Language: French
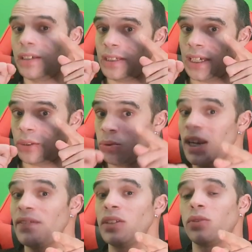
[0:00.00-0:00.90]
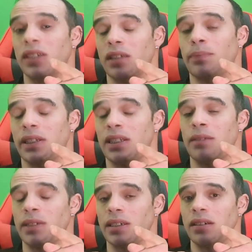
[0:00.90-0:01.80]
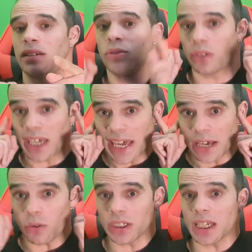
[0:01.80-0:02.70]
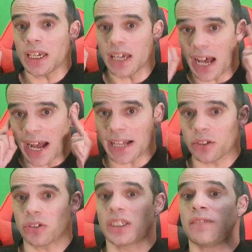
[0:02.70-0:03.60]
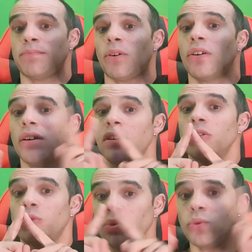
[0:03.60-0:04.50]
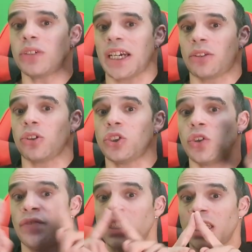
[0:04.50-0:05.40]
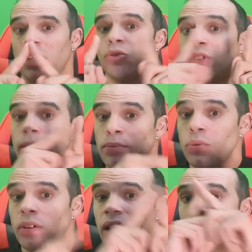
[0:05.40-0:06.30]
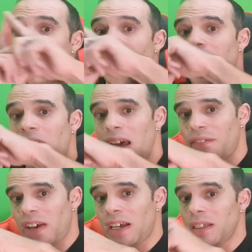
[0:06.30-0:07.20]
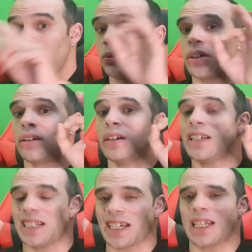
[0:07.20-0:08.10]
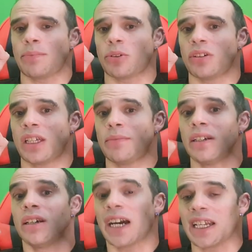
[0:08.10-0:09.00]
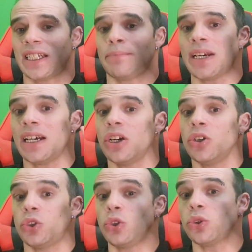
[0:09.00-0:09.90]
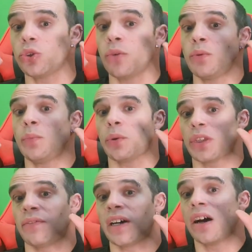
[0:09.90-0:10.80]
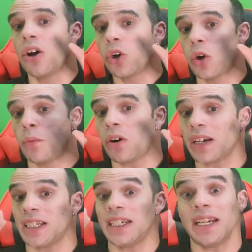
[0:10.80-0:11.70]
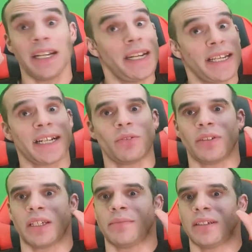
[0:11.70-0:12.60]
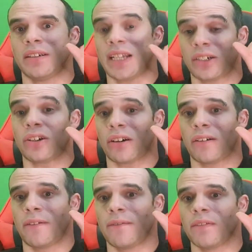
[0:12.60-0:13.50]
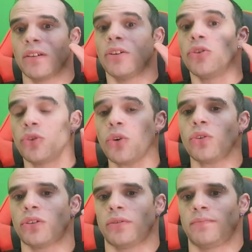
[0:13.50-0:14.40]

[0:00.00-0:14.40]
c'est sur la vidéo que ça se passe les amis. Donc écoutez attentivement tout qu'est-ce que je vais dire du début à la fin. C'est pour ça, c'est très important les amis, restez bien jusqu'au bout pour savoir comment gagner les cadeaux les amis. D'accord Donc,